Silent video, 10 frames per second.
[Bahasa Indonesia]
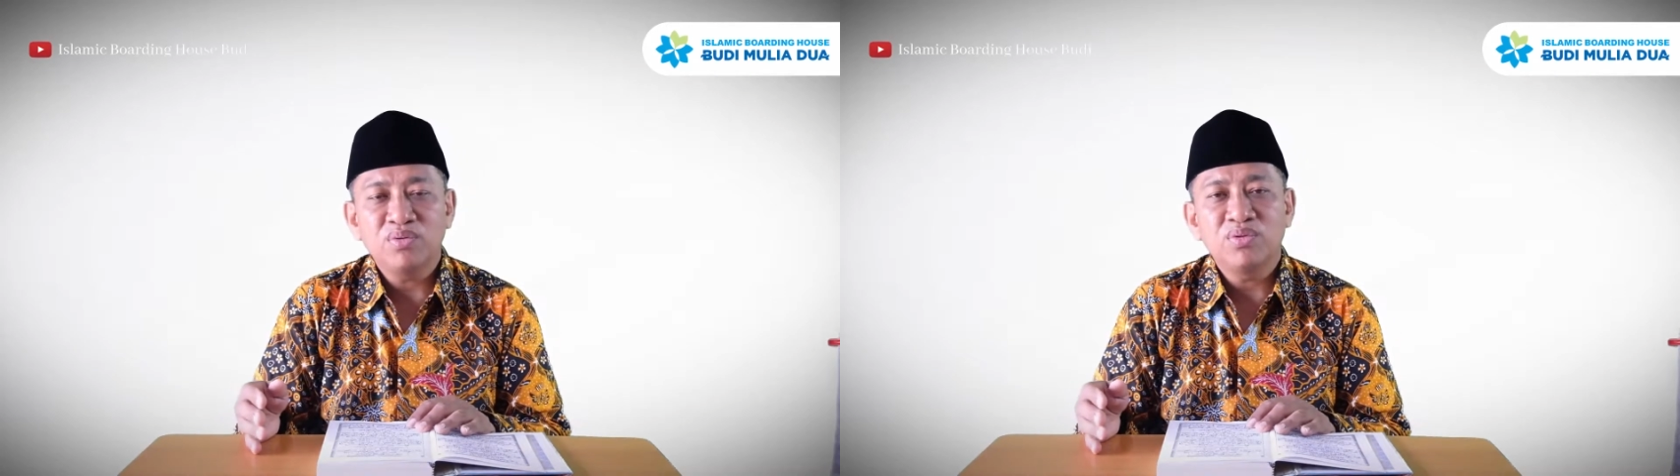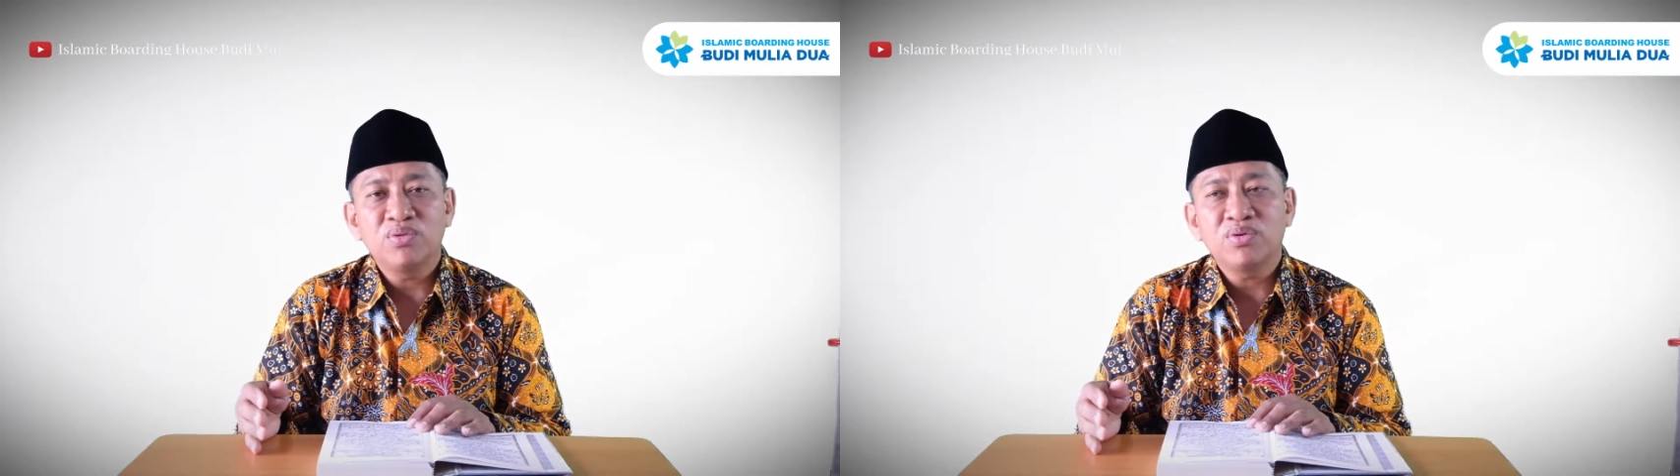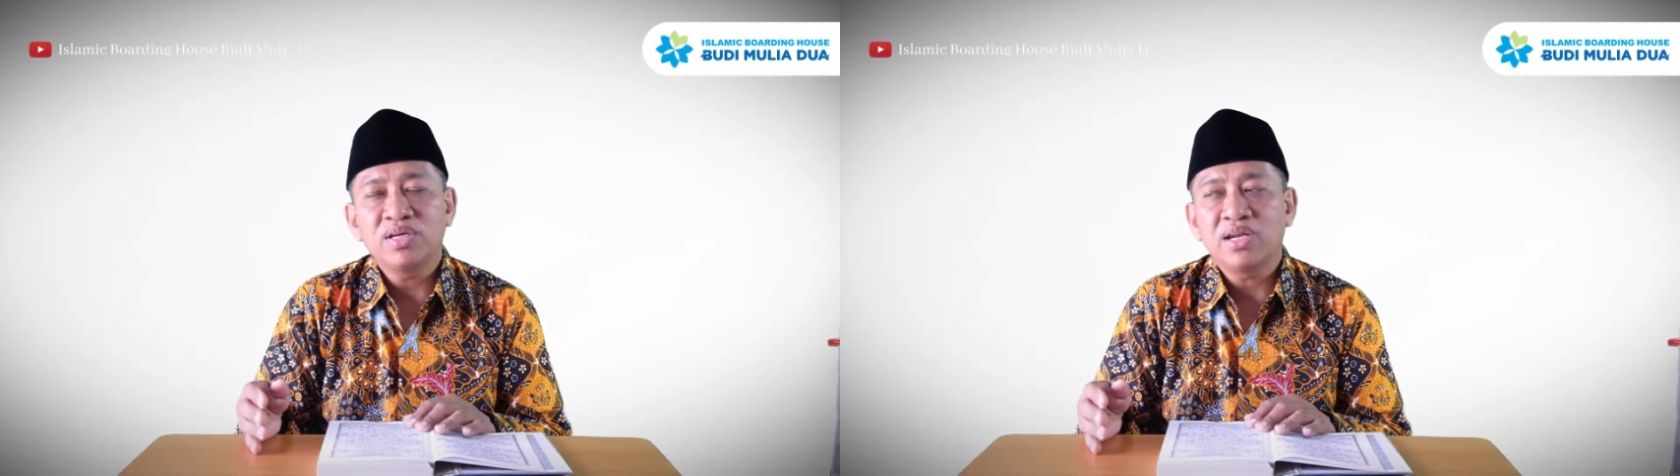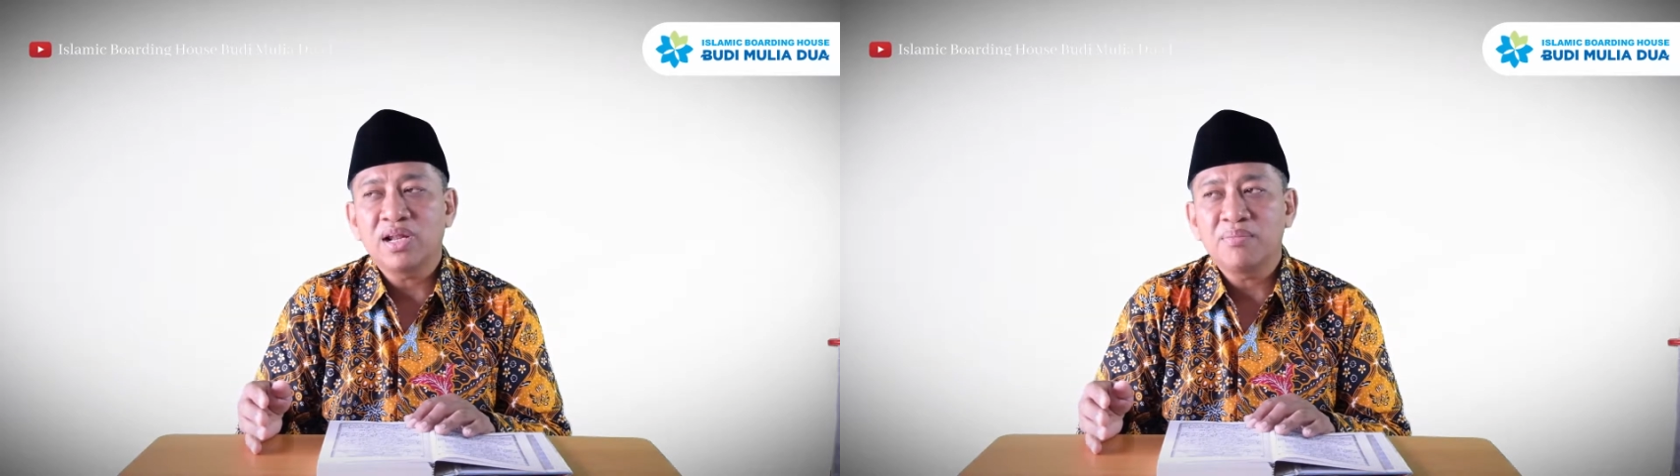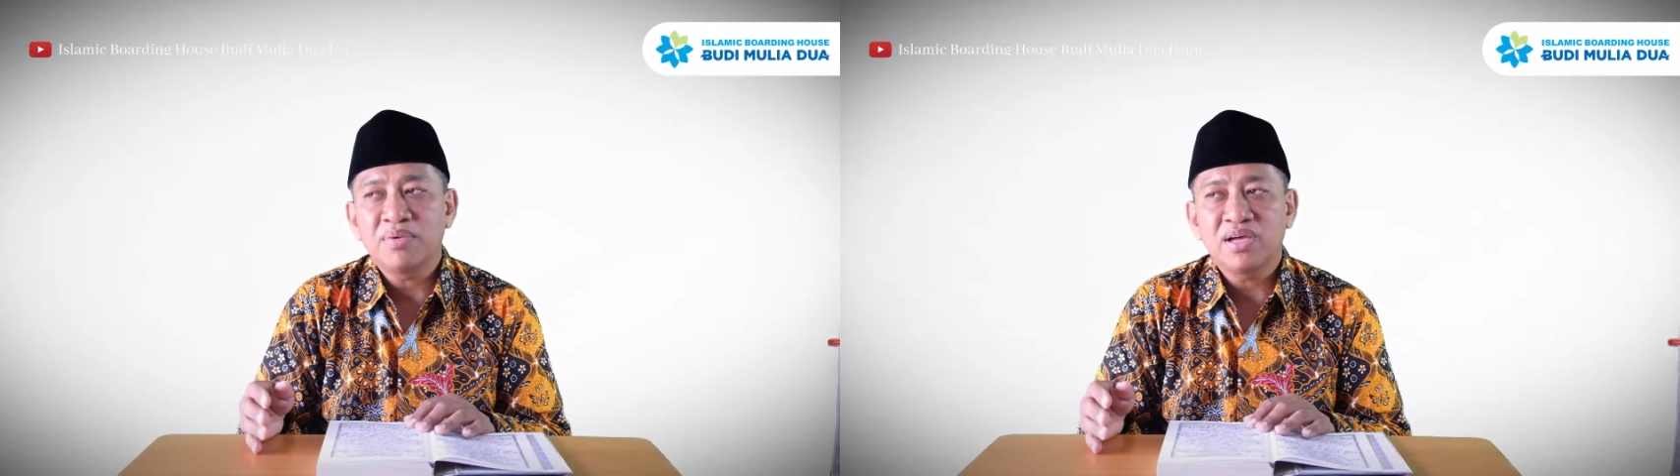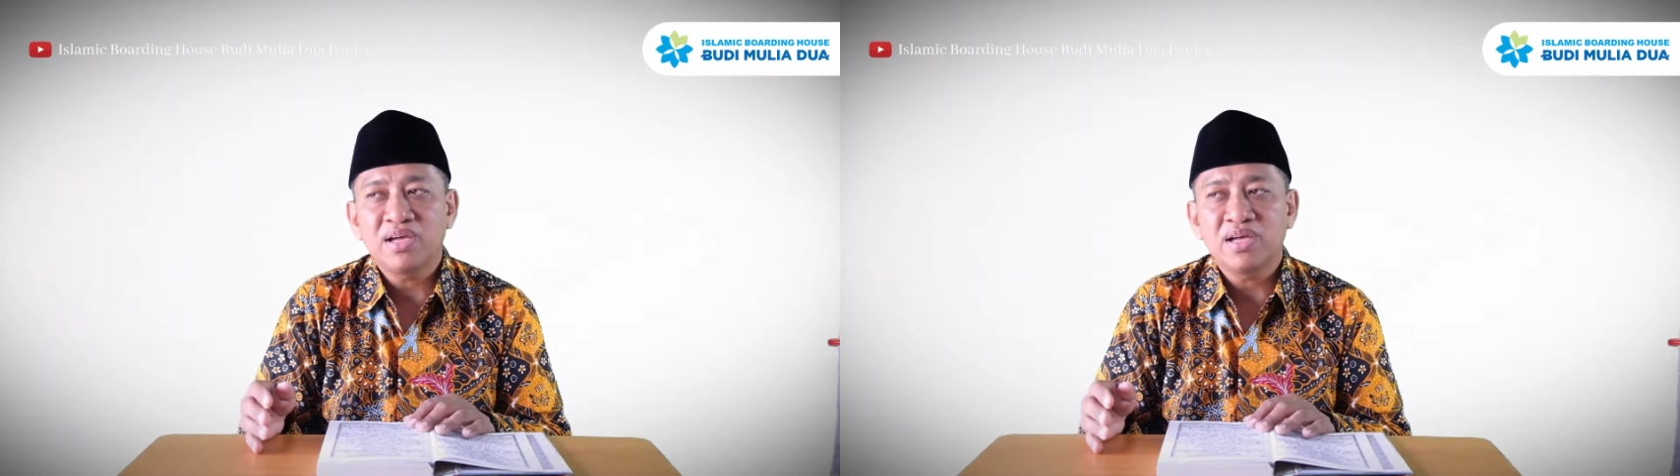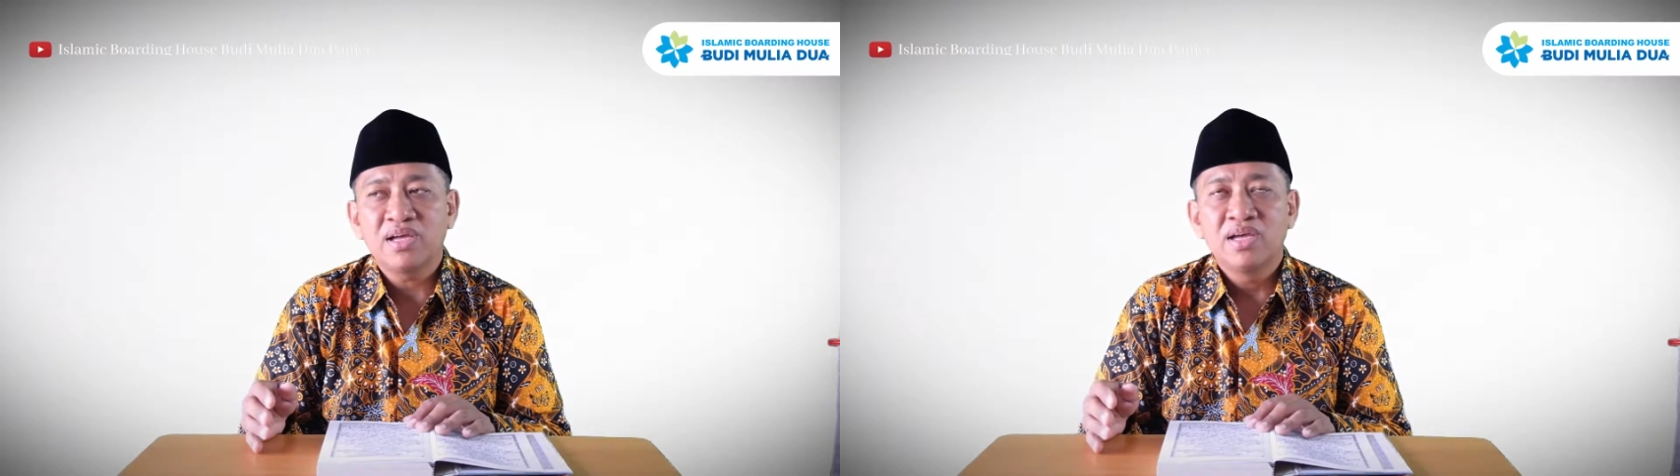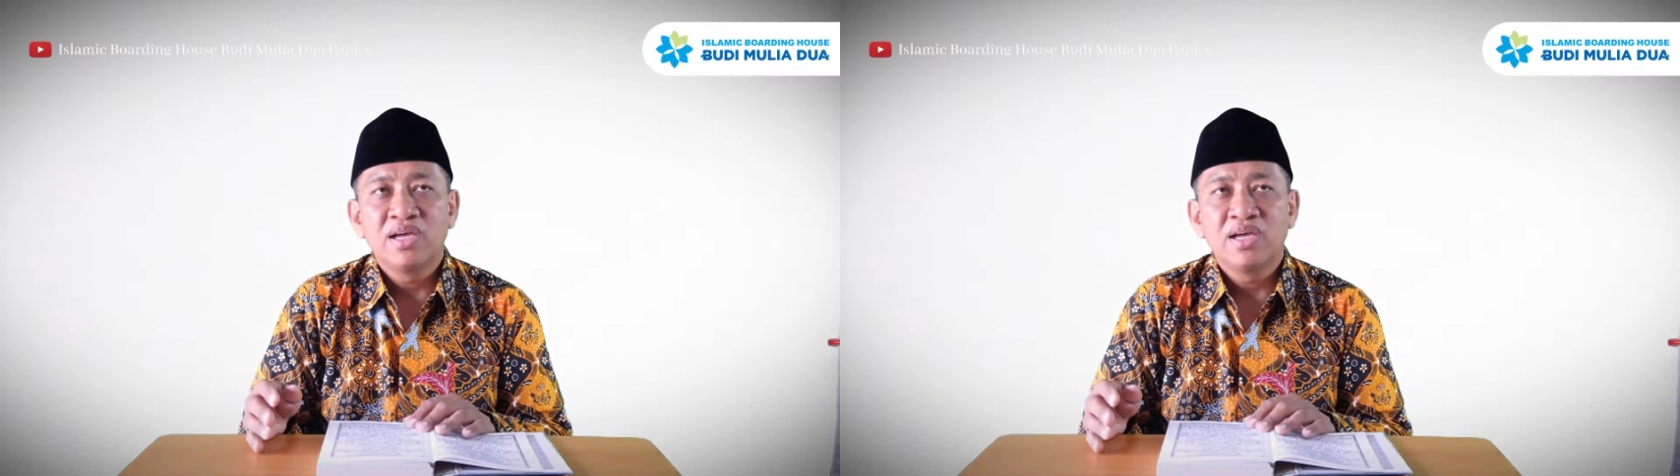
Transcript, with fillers: untuk irama